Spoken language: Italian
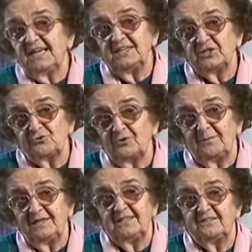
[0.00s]
anni nessuno
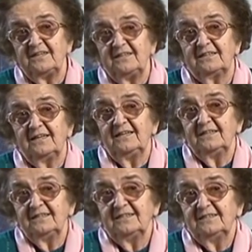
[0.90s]
mai di niente,
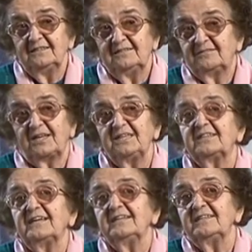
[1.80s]
eh.
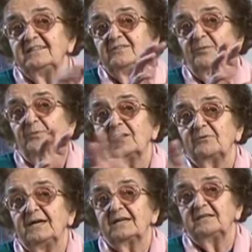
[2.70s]
30 anni dopo la
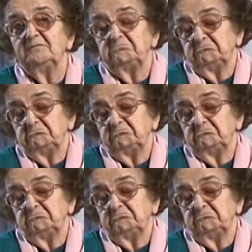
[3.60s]
guerra,